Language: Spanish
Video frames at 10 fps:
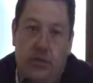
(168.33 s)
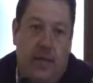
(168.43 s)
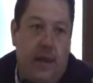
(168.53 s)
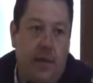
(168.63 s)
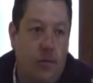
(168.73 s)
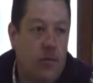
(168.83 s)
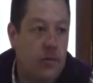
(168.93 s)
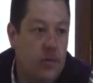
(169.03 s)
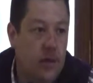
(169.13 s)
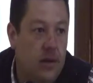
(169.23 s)
Que
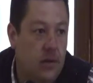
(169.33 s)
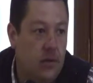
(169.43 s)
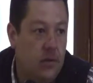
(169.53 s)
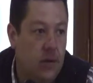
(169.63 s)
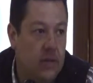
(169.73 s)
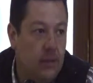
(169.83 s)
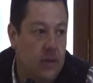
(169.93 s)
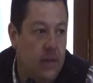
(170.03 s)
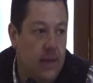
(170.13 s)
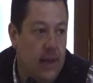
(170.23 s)
tengamos los, la
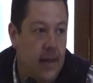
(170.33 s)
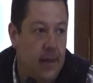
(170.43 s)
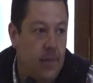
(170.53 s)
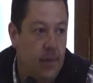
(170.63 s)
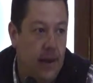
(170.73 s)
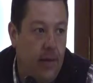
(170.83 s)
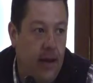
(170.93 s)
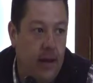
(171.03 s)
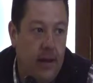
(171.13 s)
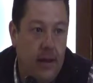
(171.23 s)
posibilidad de poder
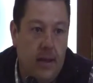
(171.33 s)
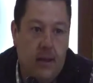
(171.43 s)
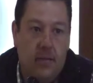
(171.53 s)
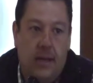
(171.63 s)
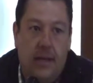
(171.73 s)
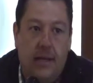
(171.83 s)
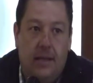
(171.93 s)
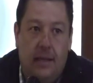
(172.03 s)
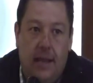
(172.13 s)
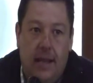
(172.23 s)
hablar. O sea,
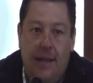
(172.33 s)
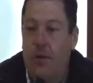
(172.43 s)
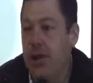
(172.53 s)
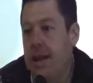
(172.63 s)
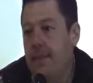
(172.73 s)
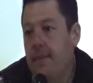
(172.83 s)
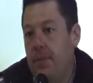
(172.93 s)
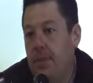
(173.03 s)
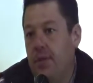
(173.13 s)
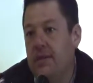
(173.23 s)
en
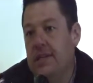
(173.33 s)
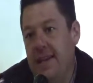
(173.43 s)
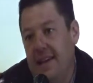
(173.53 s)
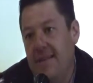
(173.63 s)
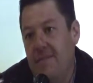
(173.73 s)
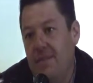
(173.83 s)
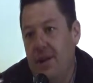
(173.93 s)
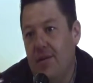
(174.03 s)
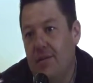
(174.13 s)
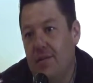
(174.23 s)
teoría no se cierran,
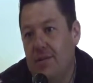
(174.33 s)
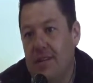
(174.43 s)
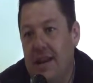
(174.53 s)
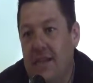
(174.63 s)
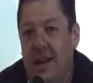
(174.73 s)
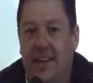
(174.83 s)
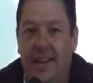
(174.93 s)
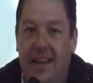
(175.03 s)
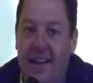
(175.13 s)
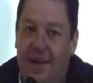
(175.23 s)
pero pues en la
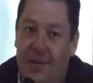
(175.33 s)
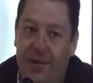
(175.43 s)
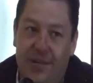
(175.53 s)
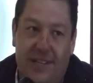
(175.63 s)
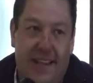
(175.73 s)
práctica ya cuando se